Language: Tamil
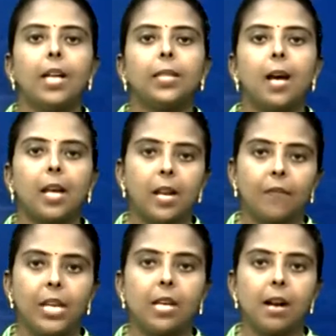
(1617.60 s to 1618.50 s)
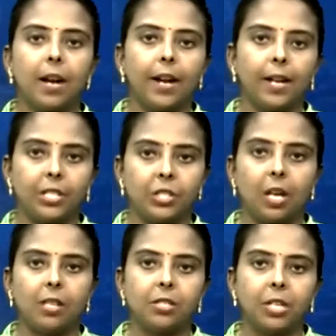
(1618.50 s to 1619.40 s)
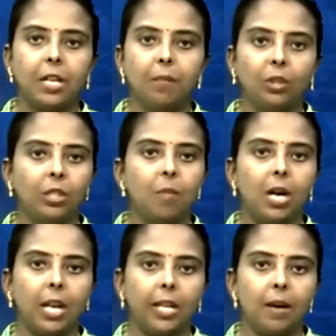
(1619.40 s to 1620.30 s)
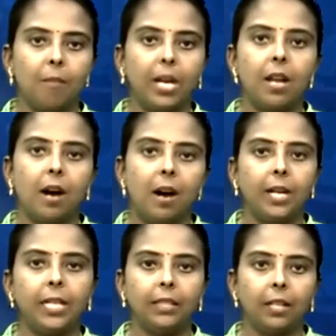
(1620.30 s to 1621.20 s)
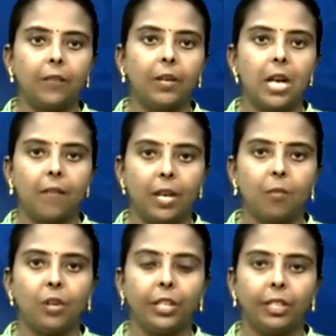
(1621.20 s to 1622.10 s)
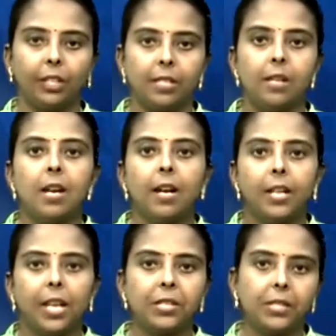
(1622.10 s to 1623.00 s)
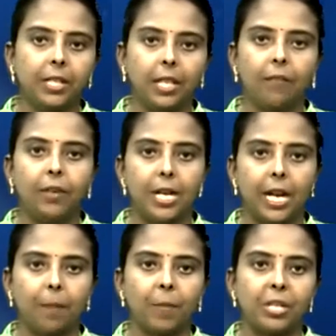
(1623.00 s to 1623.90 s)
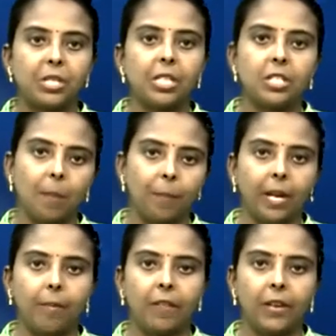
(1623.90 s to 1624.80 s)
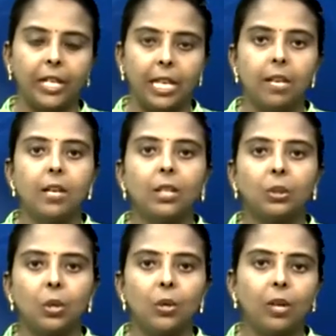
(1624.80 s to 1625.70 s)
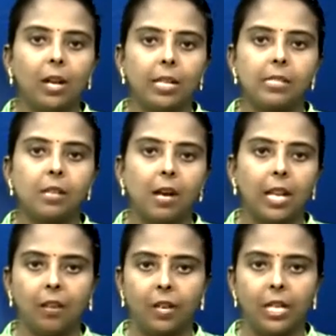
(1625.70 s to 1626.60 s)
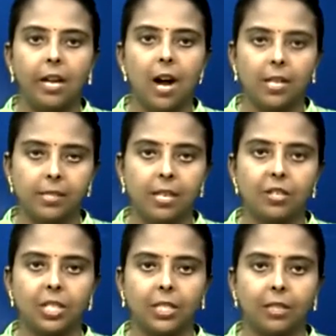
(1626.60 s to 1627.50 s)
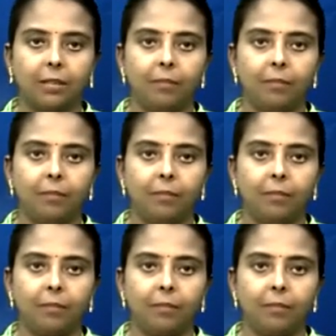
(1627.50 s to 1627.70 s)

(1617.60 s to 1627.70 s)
தாராவி கண்ணாடி சால் ஸ்ரீ முத்துமாலை அம்மன் ஆணி திருவிழாவை முன்னிட்டு நேற்று இரவு நடைபெற்ற சப்பர பவனி தொண்ணூறடி சாலை வழியாக சென்றது